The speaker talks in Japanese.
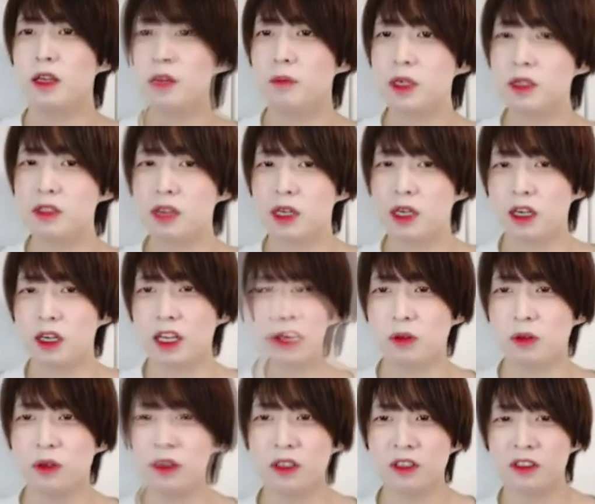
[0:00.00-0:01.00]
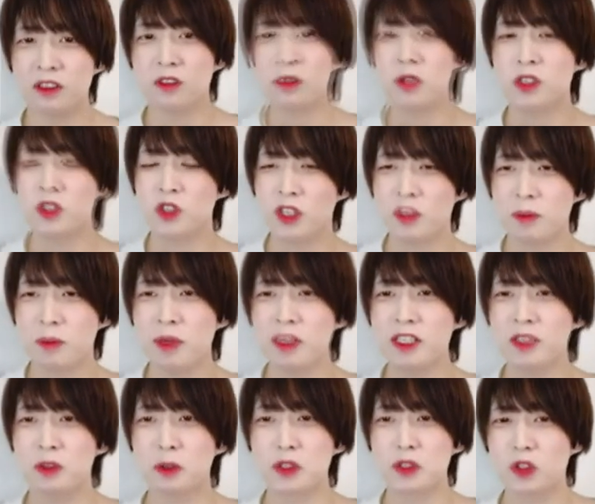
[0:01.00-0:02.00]
えー、まずは、えっと、特徴的、
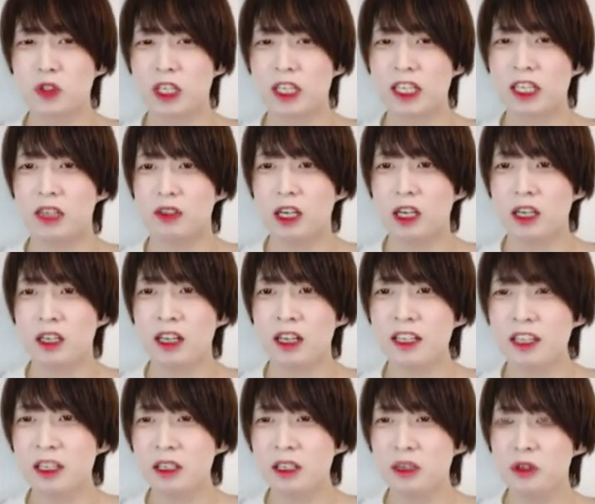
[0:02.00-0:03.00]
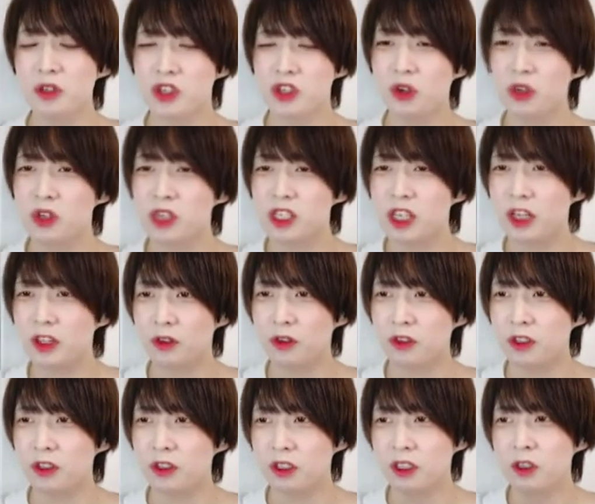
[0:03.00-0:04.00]
まず特徴的なのが、ライティングを使用しない
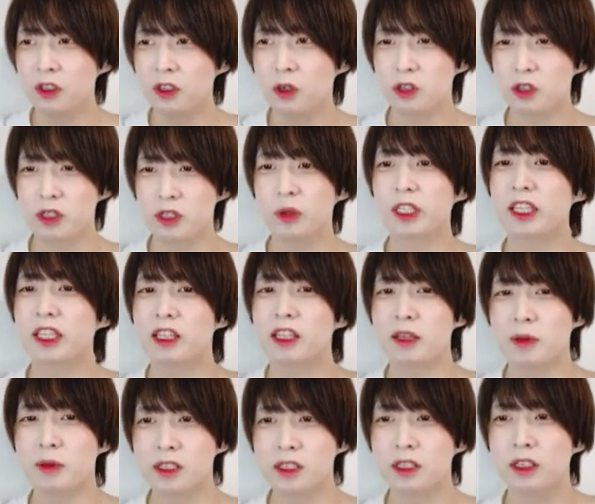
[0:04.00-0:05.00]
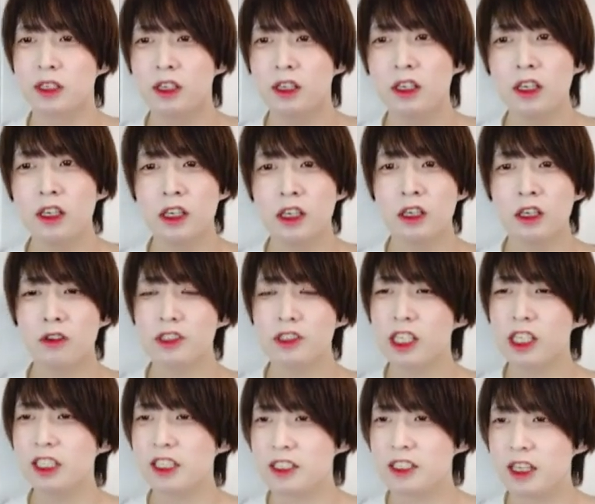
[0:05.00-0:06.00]
という方針を立っています。
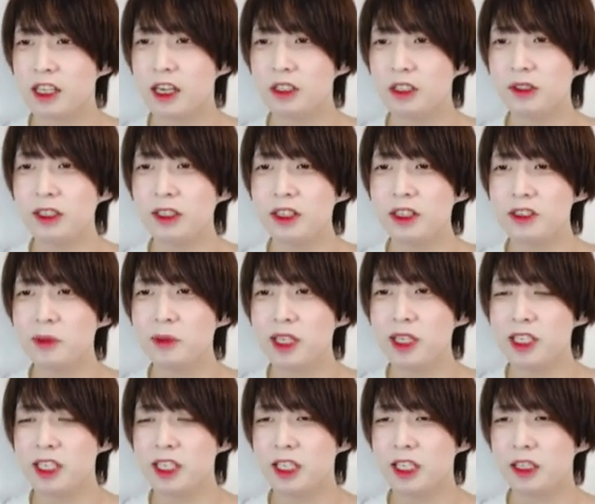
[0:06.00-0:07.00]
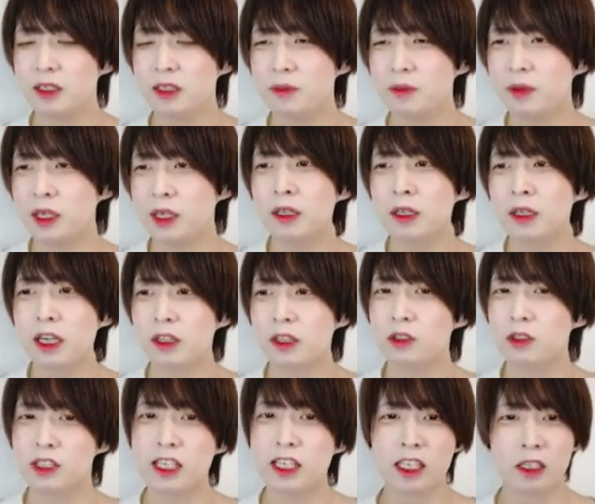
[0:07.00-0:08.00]
こちらですね、アルトレース BC、まあ、
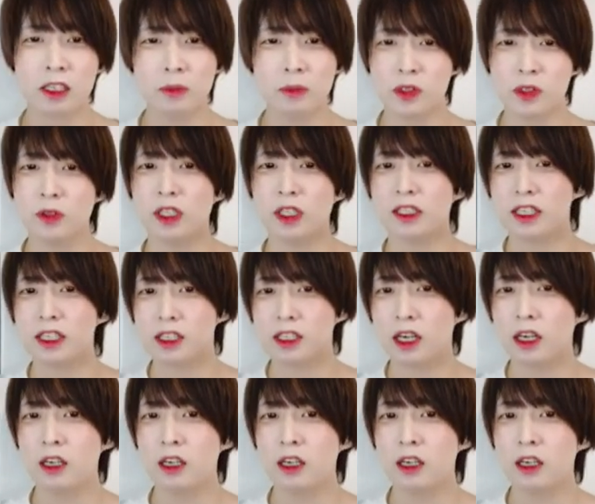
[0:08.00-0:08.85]
えっと、前作もそうなんで